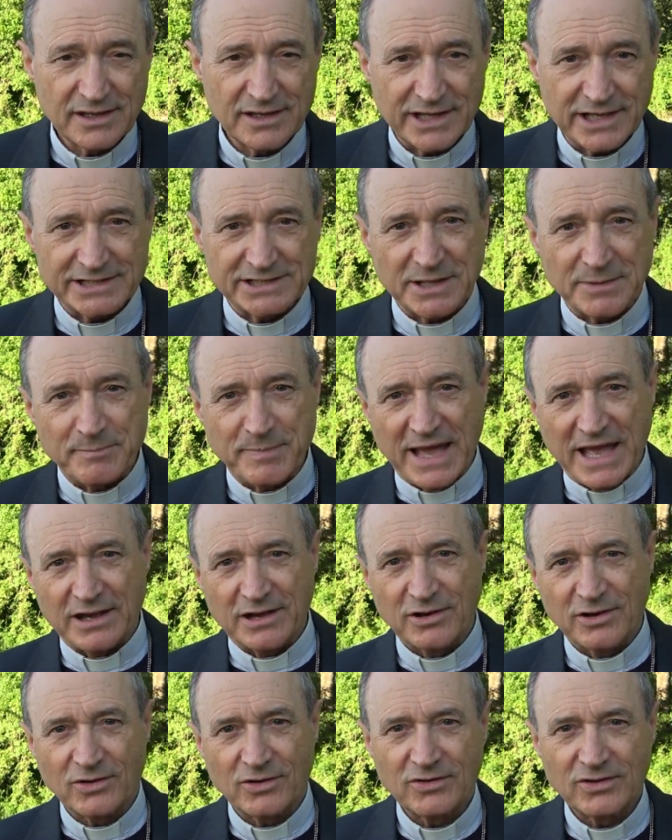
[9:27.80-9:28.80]
Ed è
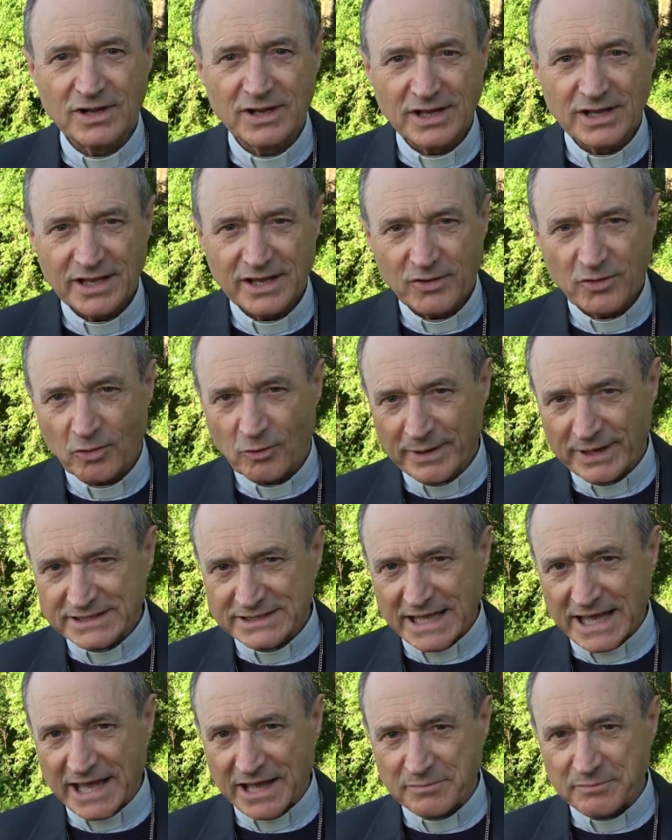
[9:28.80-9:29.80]
bello come
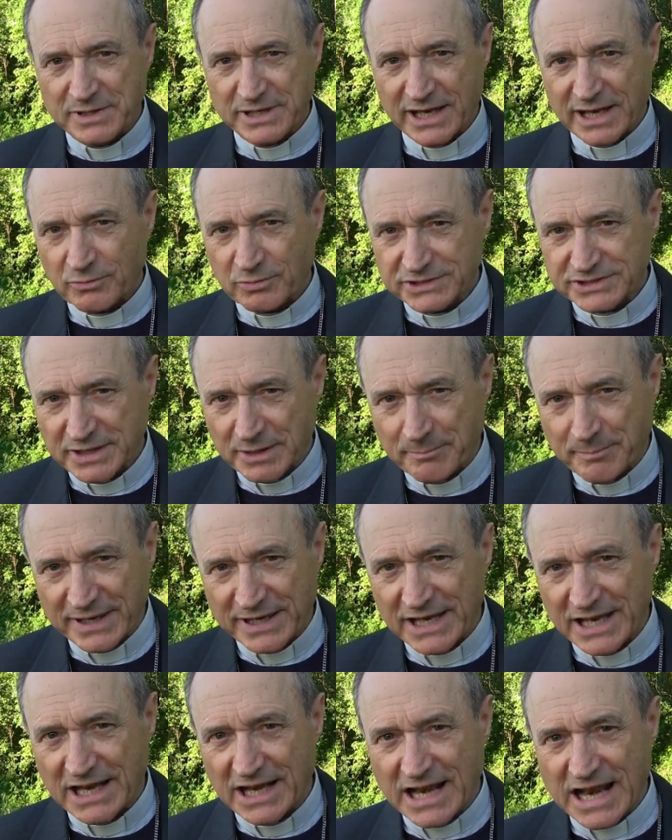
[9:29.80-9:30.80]
termina questa
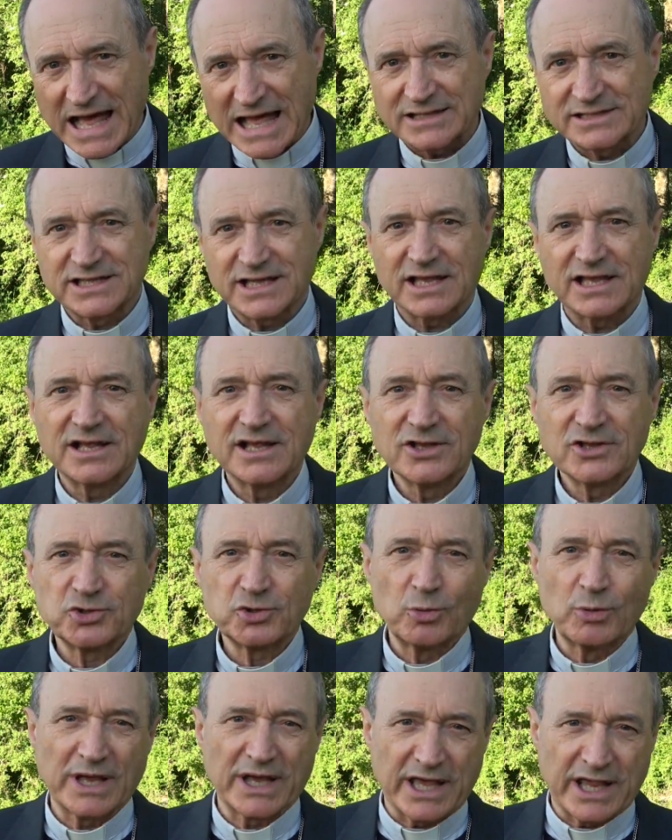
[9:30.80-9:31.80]
pennellata
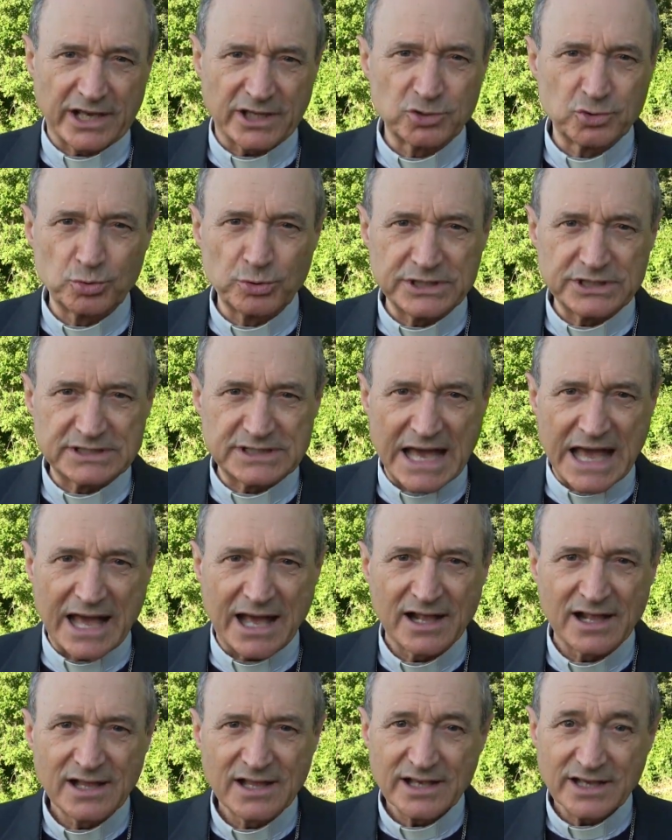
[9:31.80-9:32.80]
sulla gratuità.
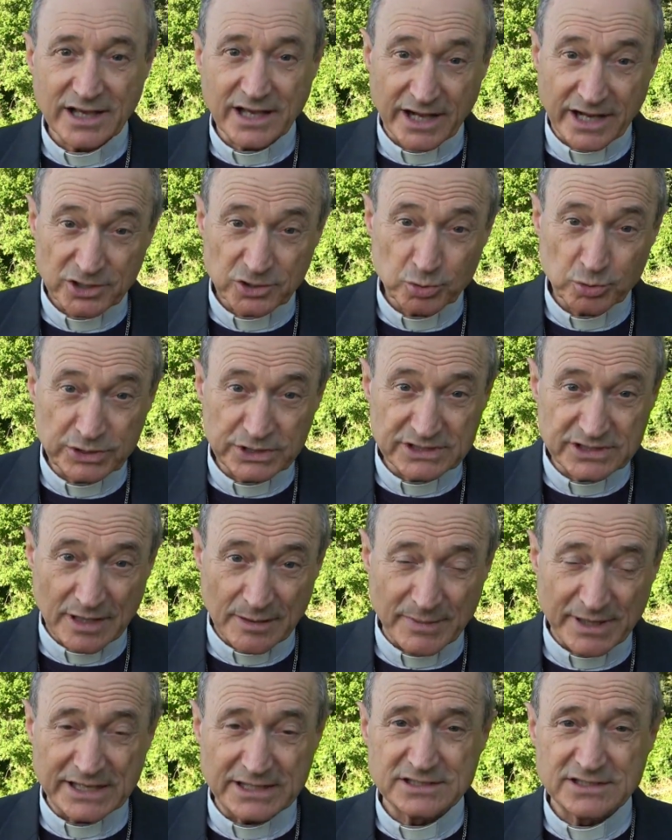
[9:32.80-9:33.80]

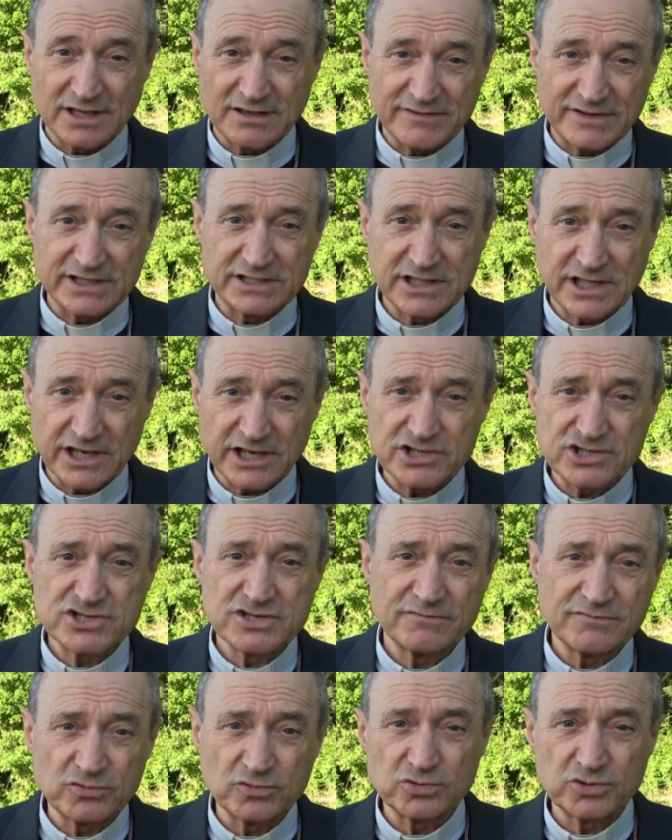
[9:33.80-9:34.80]
Gratuitamente avete
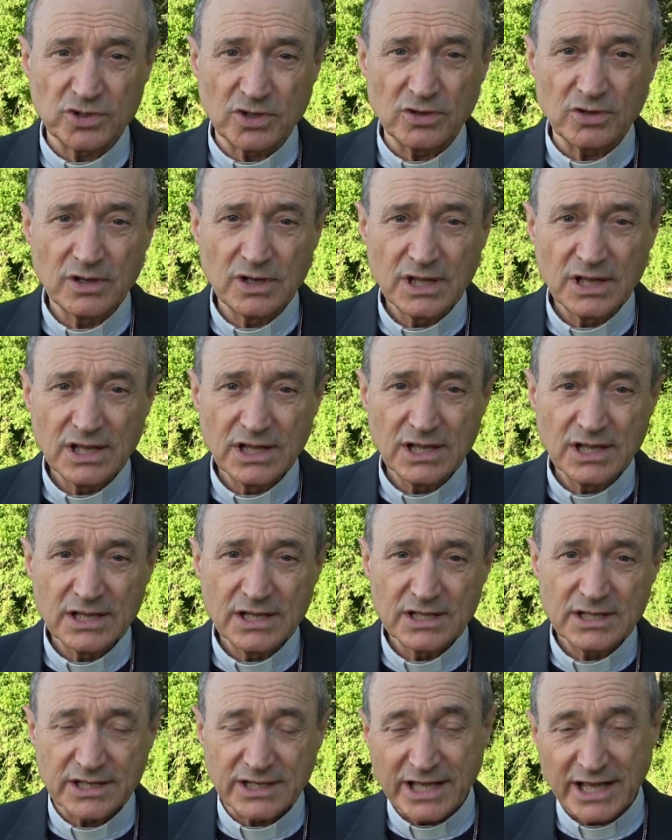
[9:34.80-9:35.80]
ricevuto,
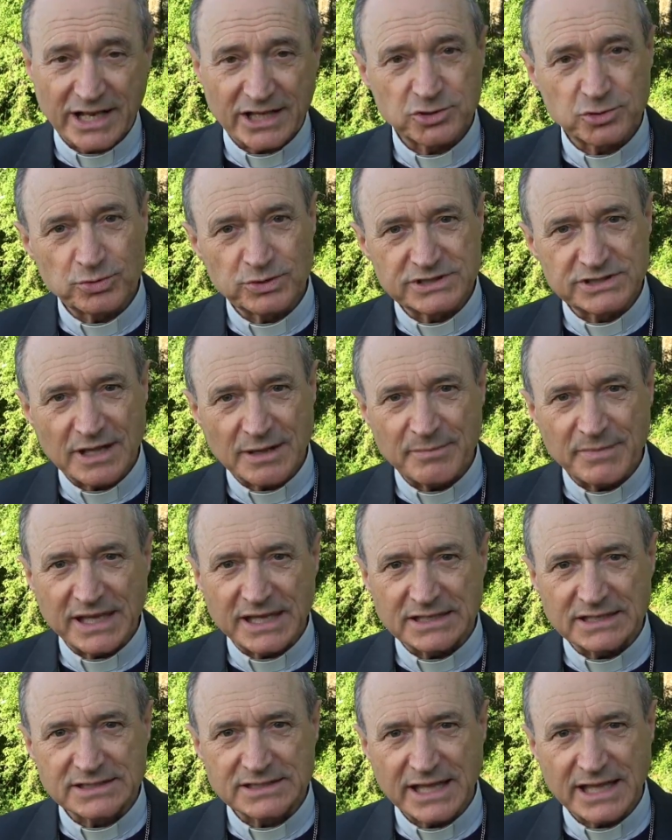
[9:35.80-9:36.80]

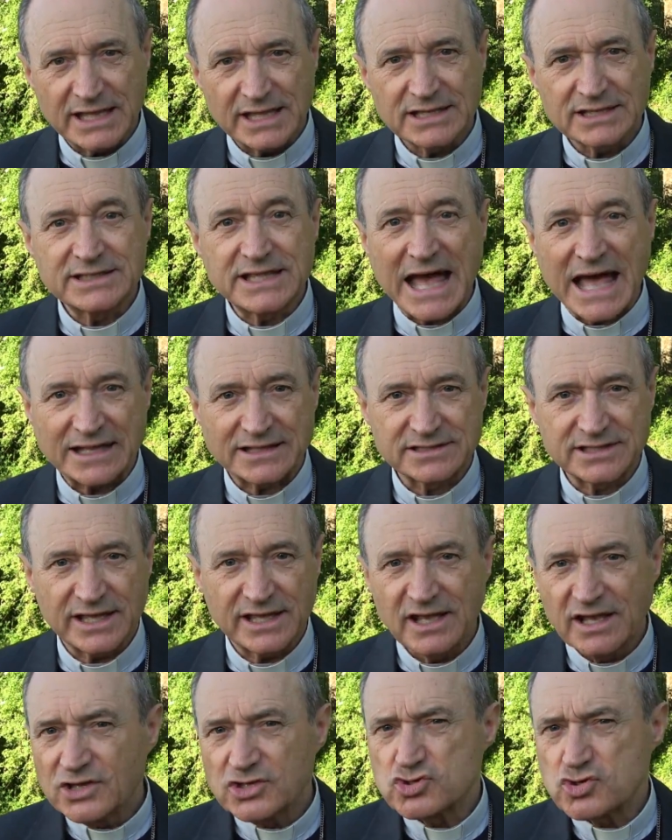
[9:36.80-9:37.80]
gratuitamente date.
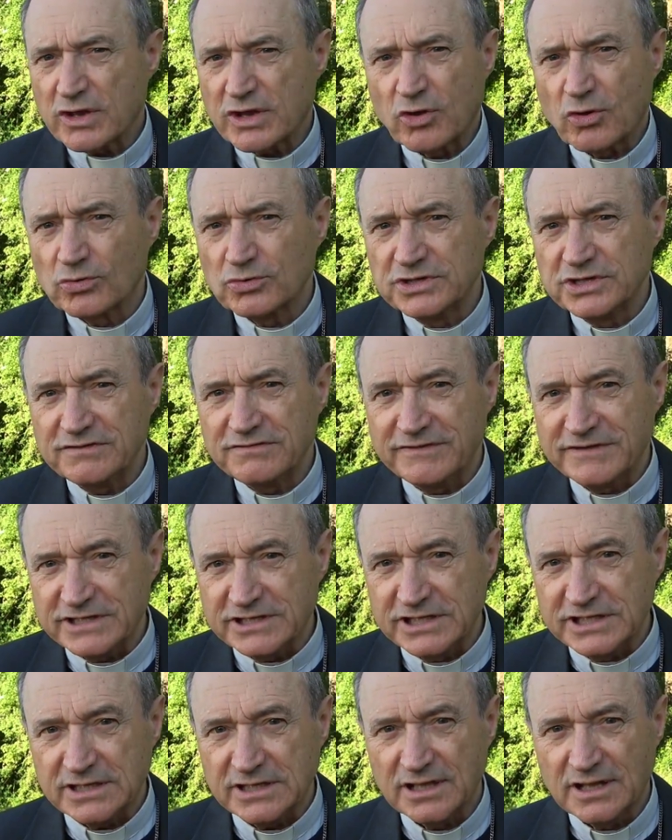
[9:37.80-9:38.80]
Cioè
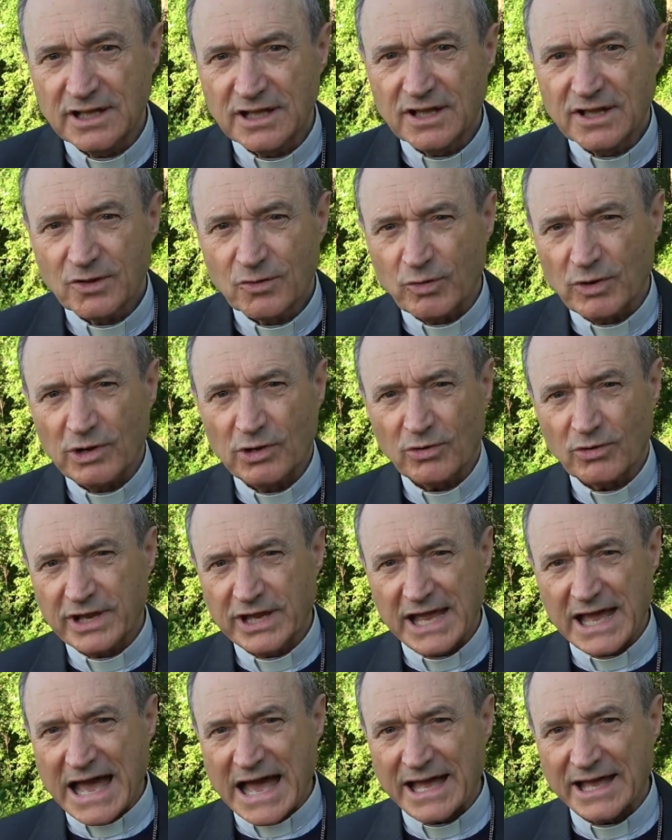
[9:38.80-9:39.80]
condividi quello
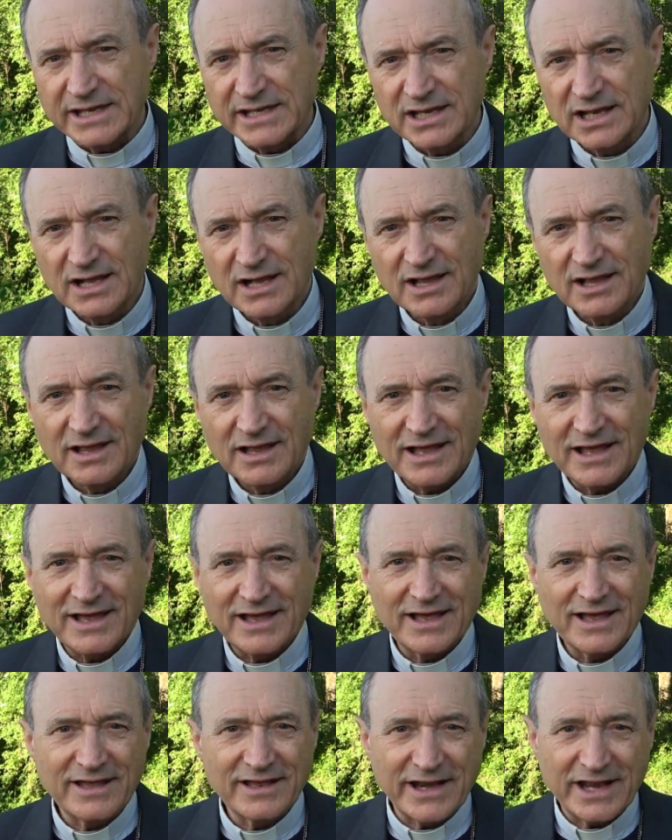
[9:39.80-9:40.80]
che hai
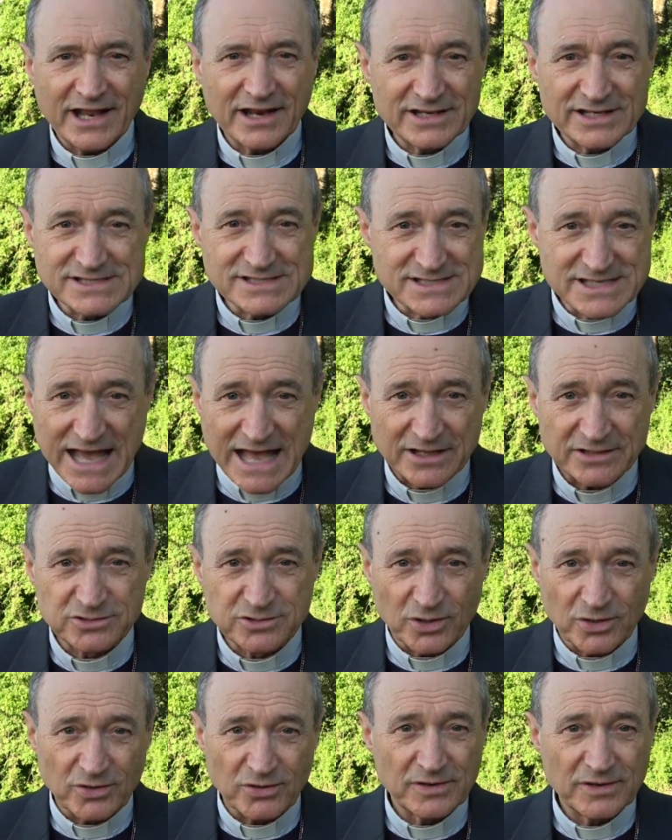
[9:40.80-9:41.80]
eh,
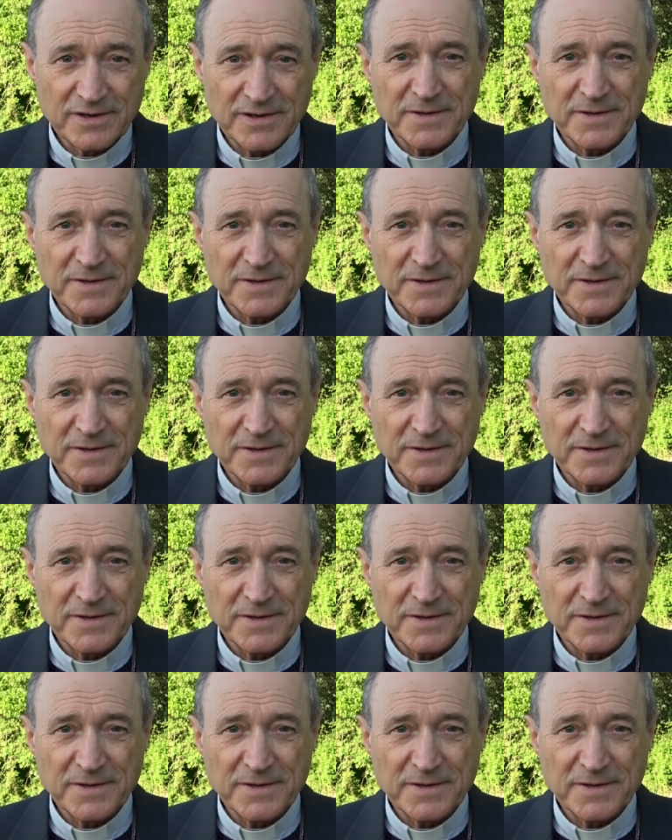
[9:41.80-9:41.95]
realizzato